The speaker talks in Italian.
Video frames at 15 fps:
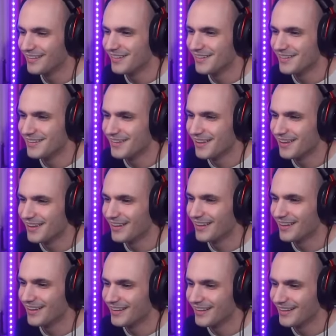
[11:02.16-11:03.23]
Gli abbiamo dato
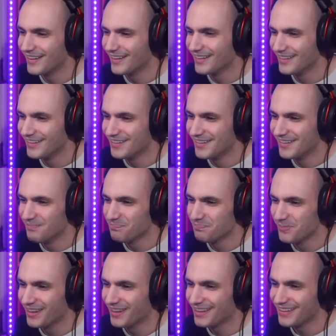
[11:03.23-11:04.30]
il, il
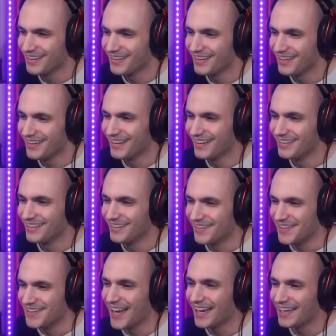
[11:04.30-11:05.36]
Giga, cazzo.
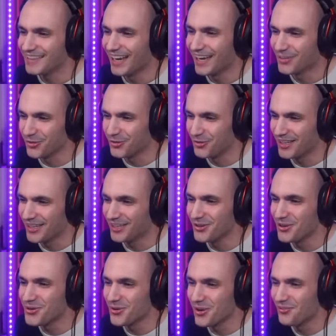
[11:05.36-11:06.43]
Gli hai dato, figa. Io
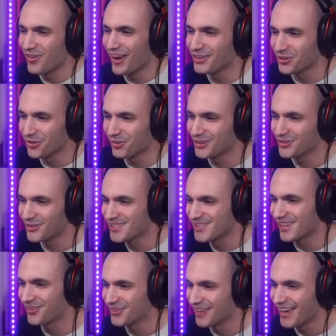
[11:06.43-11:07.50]
in quel fight ho fatto zero